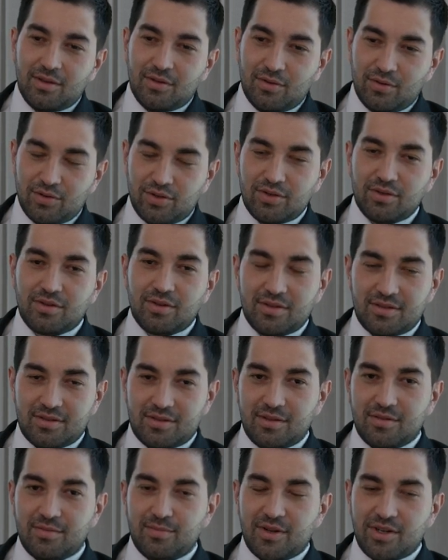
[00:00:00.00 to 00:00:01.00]
очень
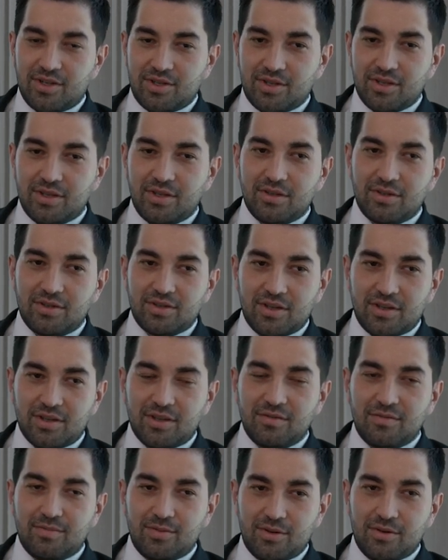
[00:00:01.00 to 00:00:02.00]
резкие, большие
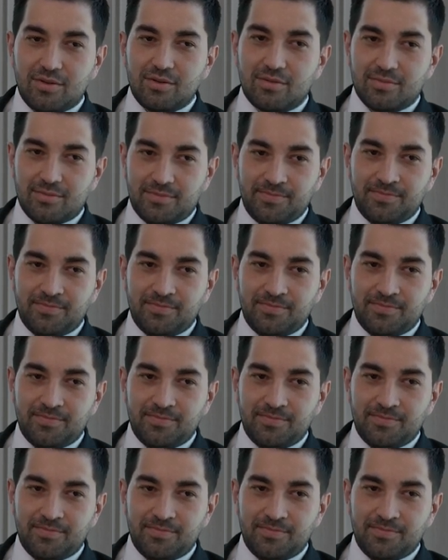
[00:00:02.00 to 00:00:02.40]
шаги вперед.